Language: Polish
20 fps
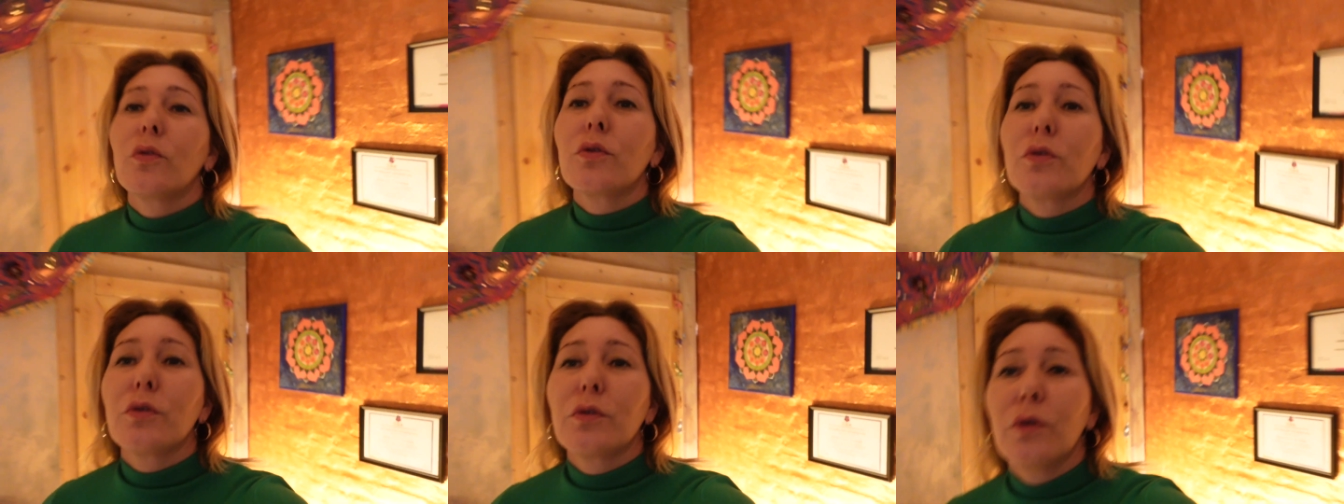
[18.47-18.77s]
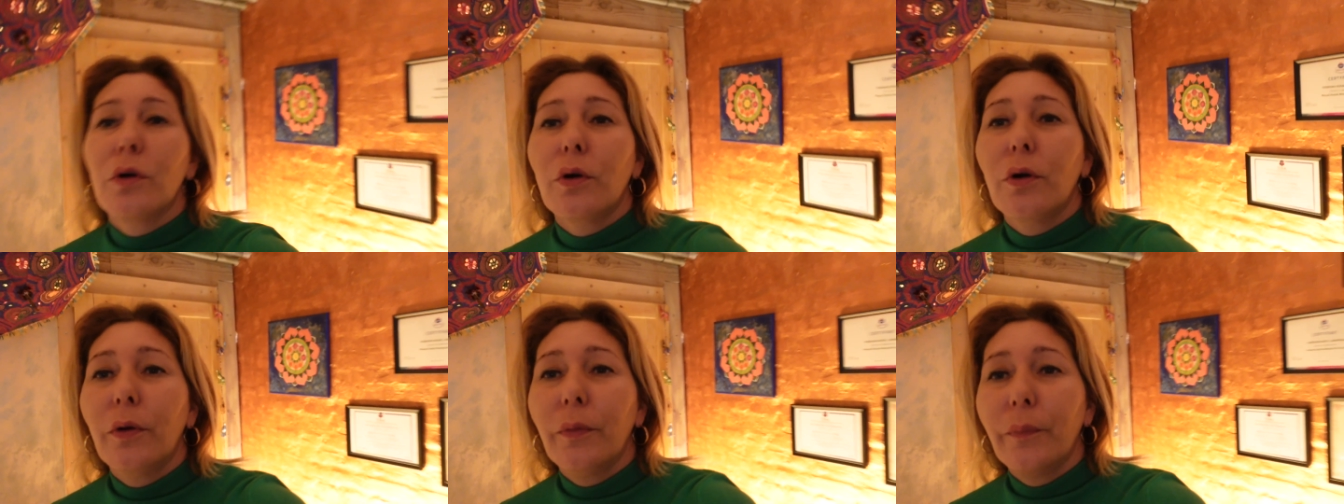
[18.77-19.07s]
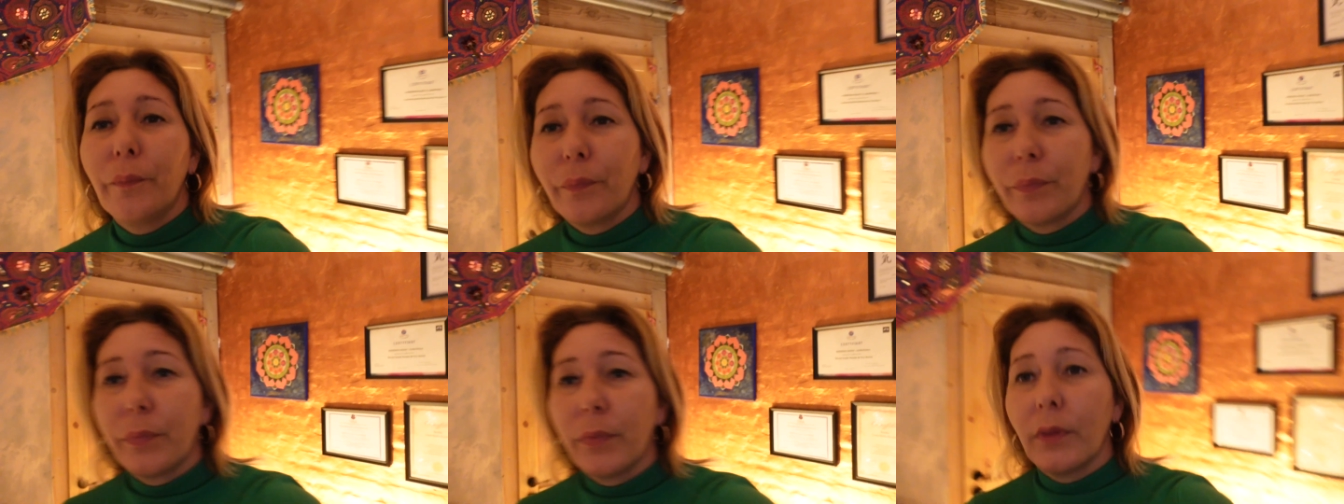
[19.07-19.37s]
co
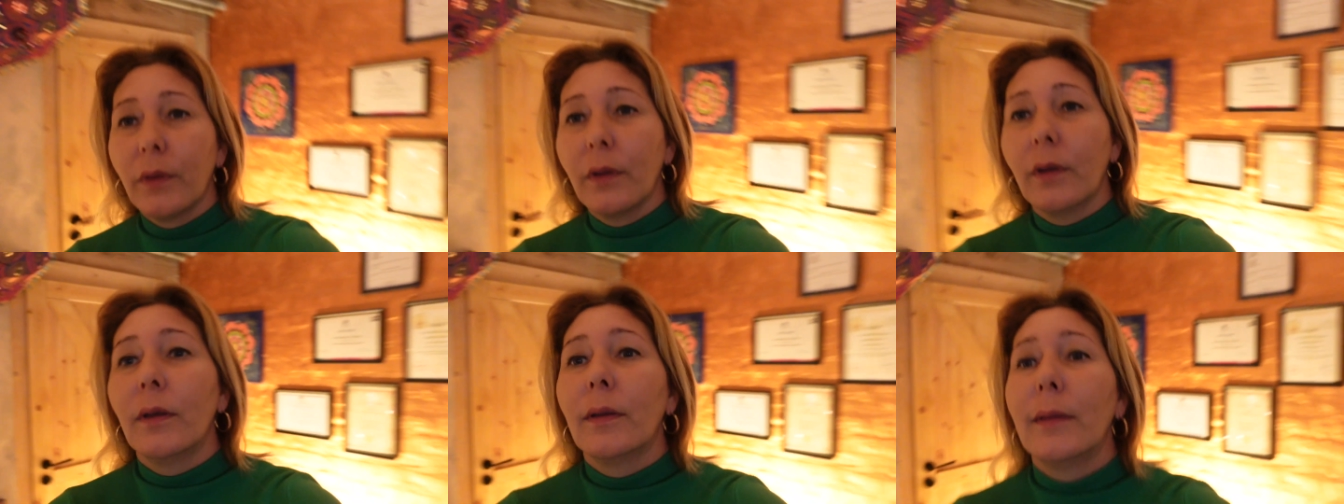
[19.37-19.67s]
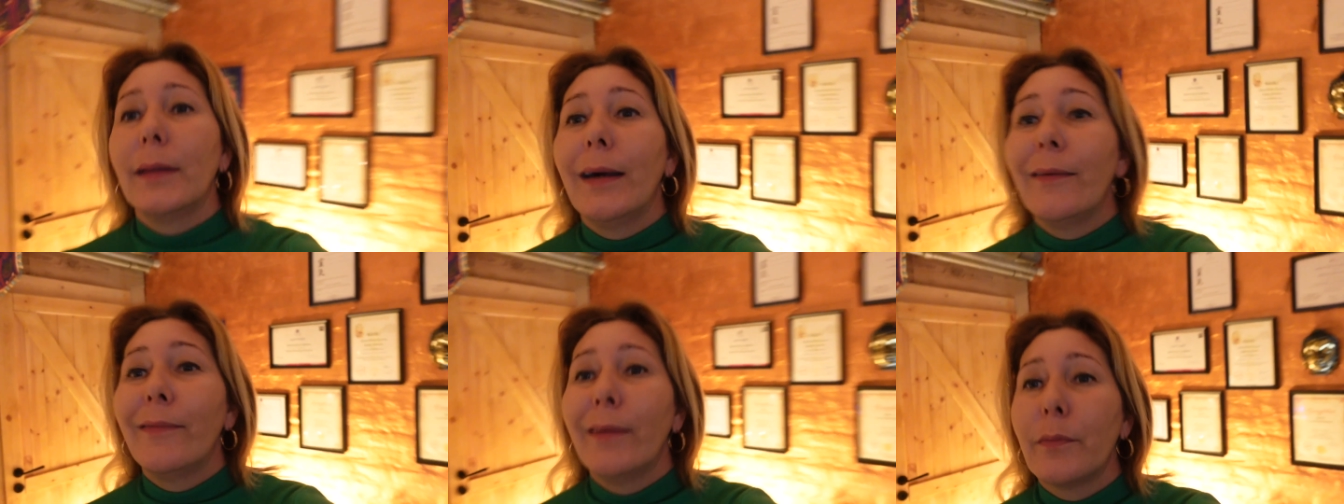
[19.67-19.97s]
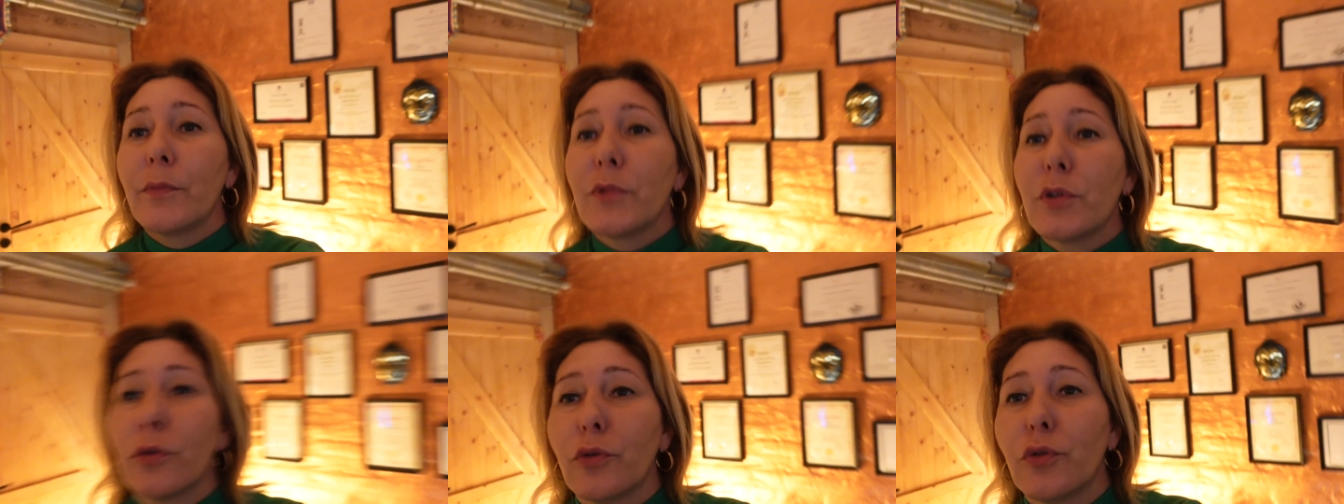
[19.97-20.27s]
mm, da
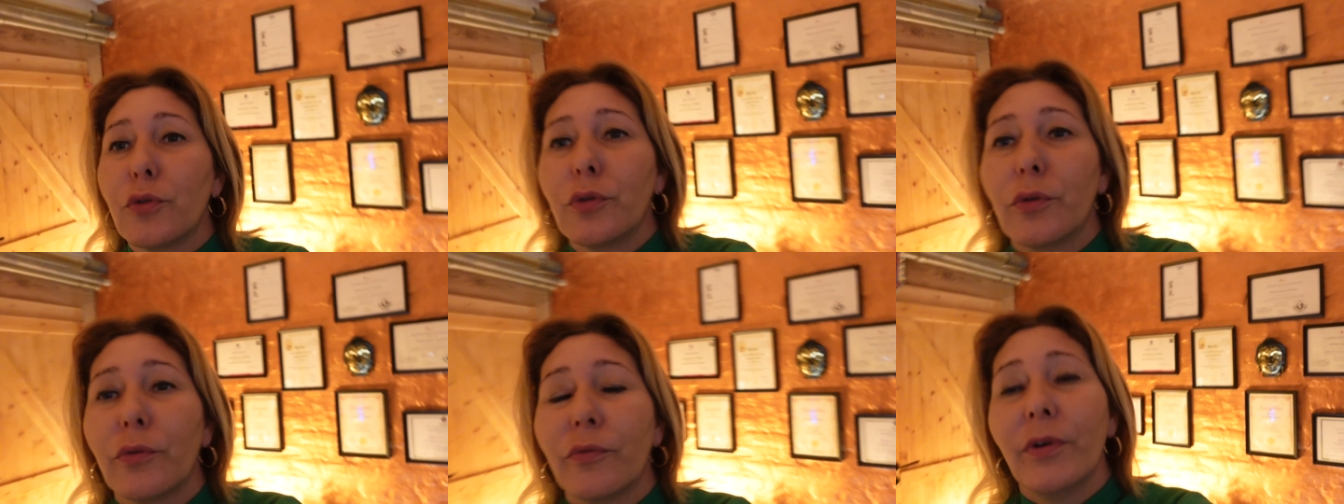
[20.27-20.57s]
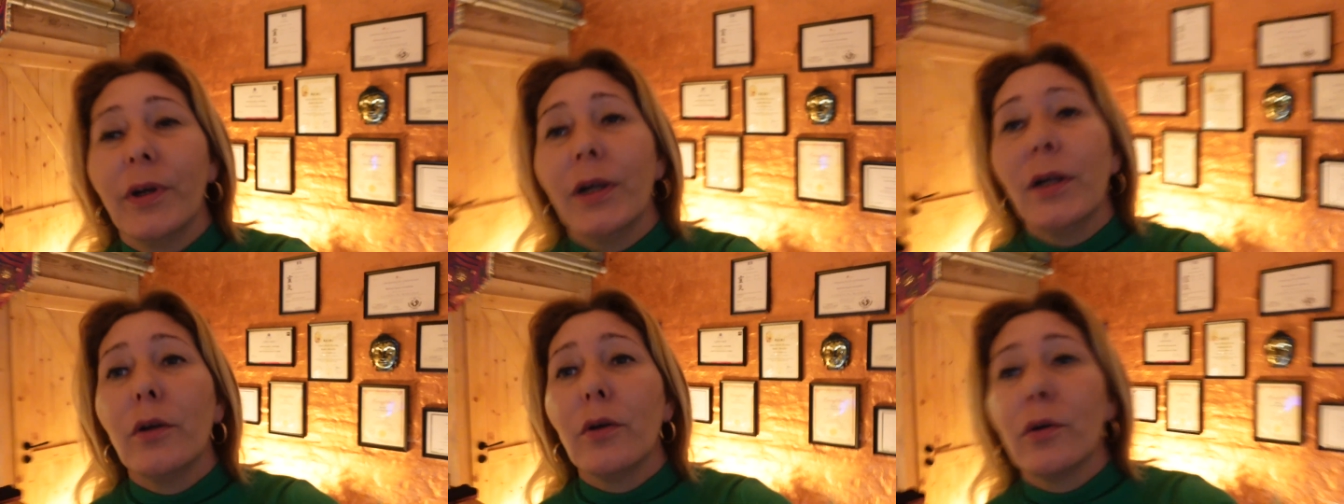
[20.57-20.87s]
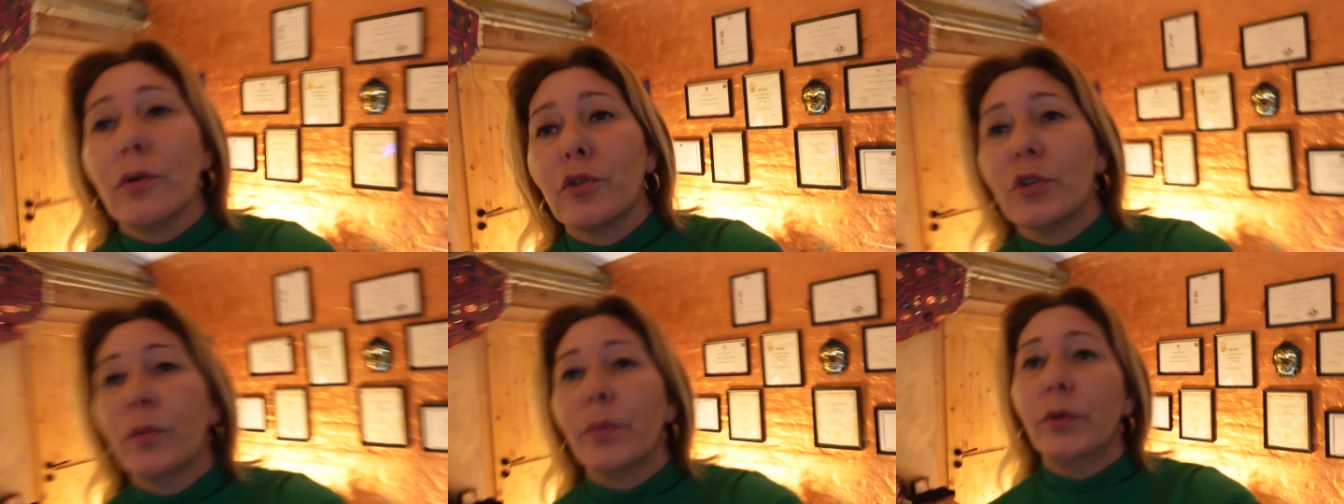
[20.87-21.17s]
Wam coś
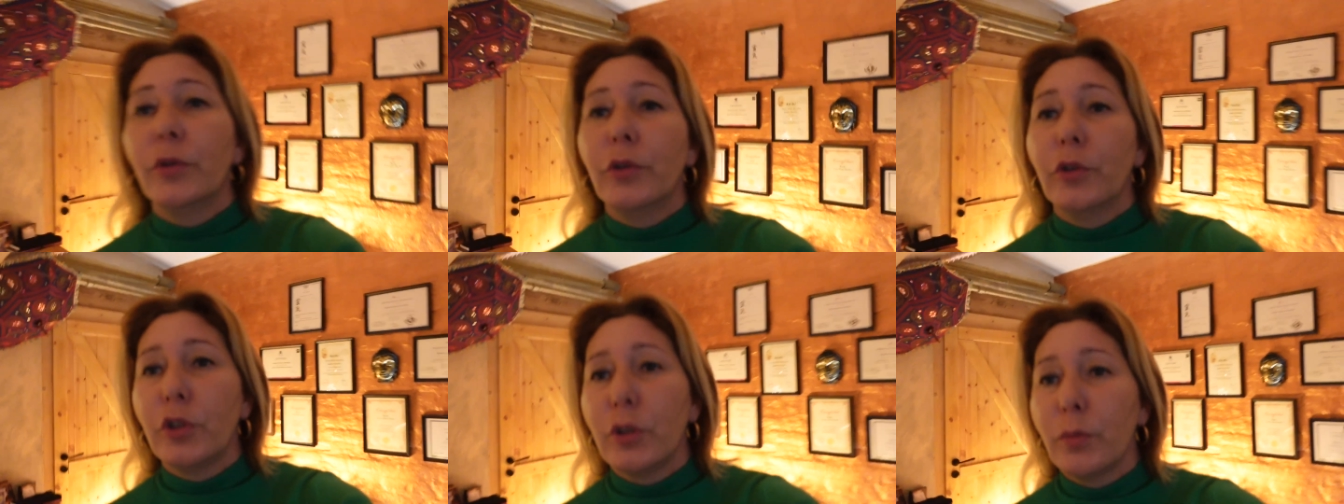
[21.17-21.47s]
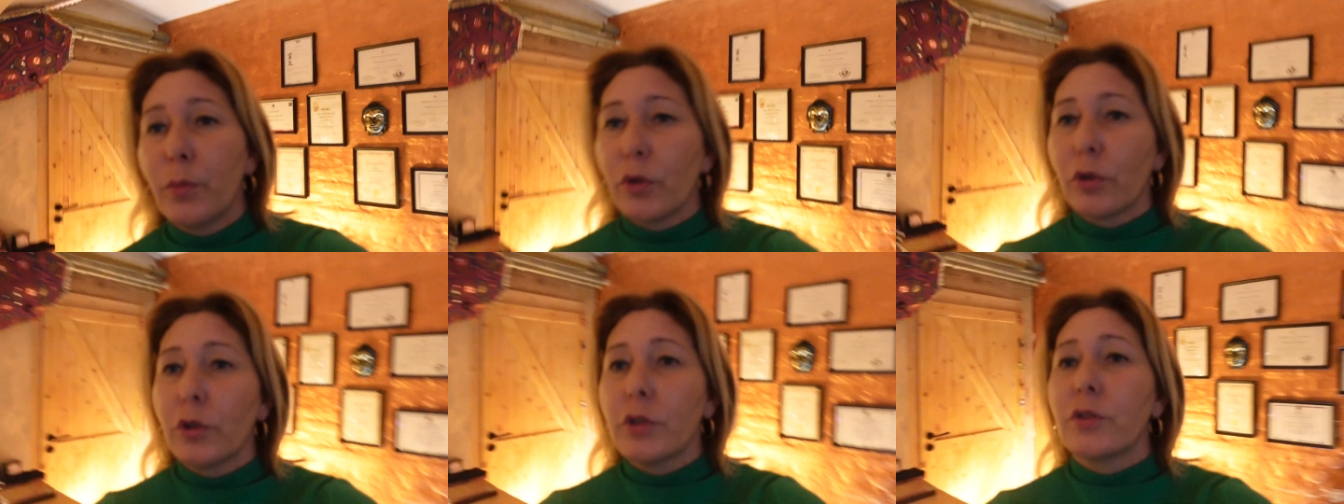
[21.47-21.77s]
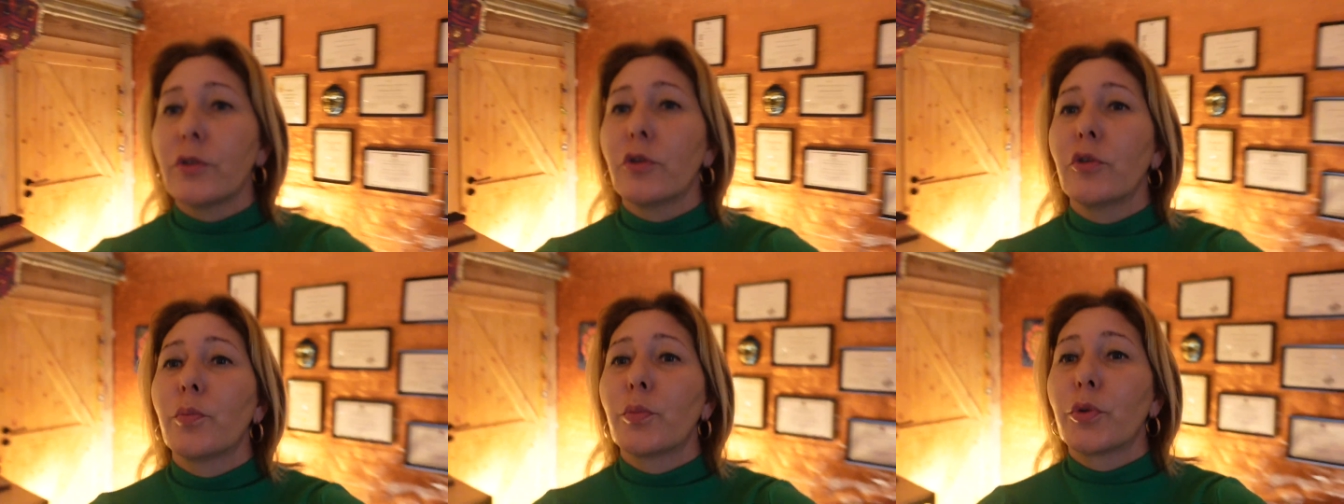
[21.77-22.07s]
nowego, gdzie będziecie mogli
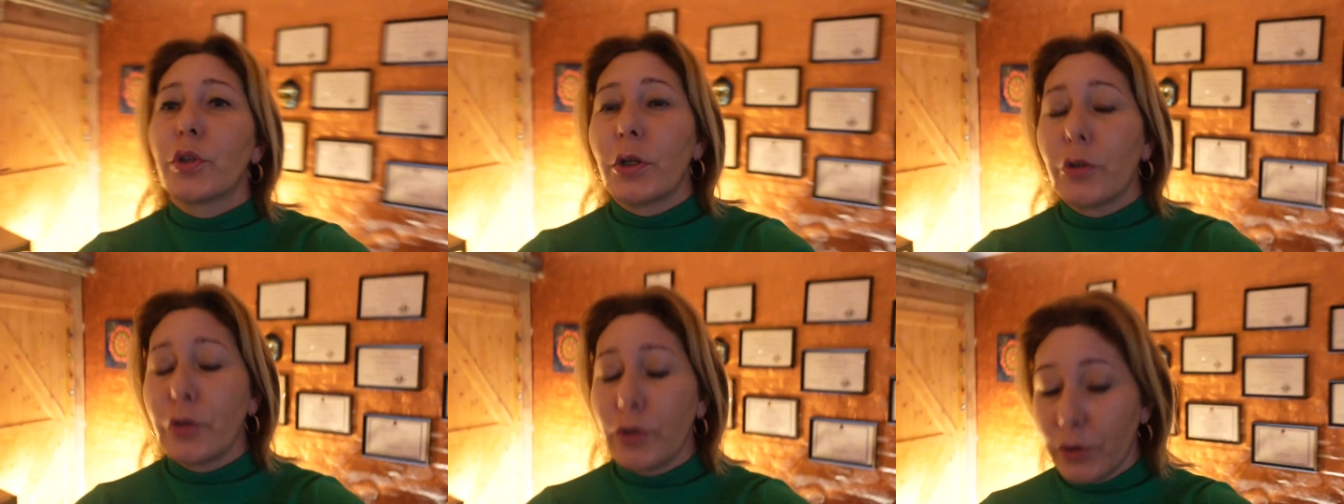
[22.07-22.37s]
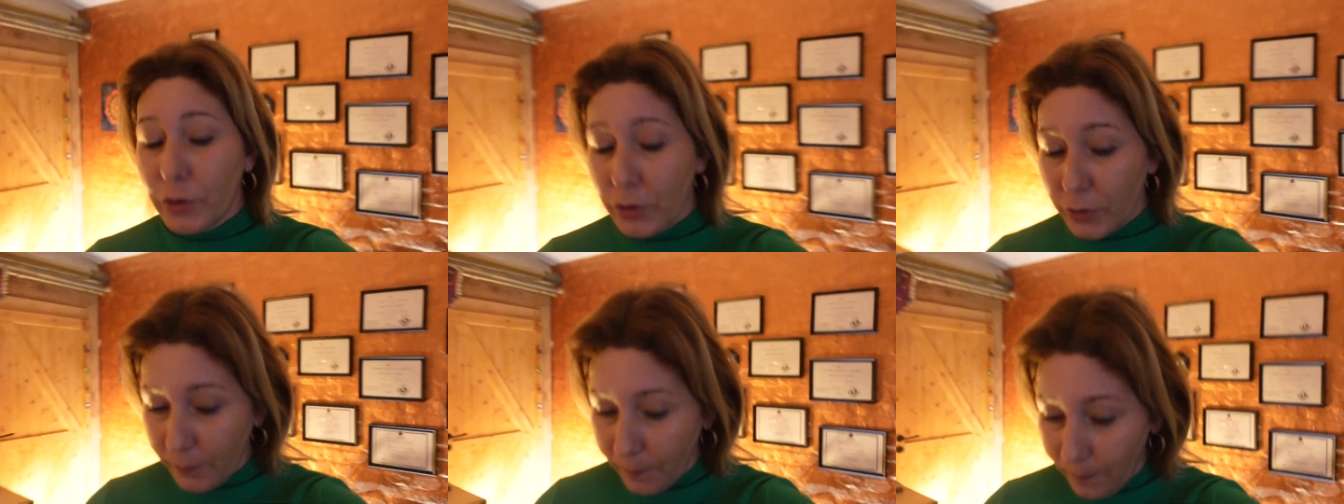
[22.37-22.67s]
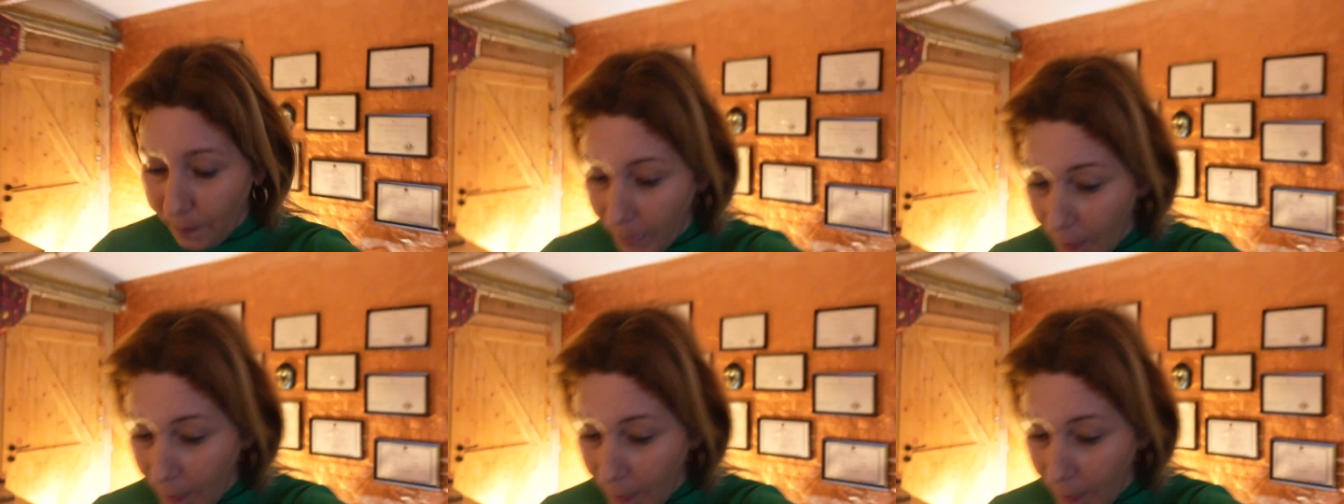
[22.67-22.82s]
coś przeżyć.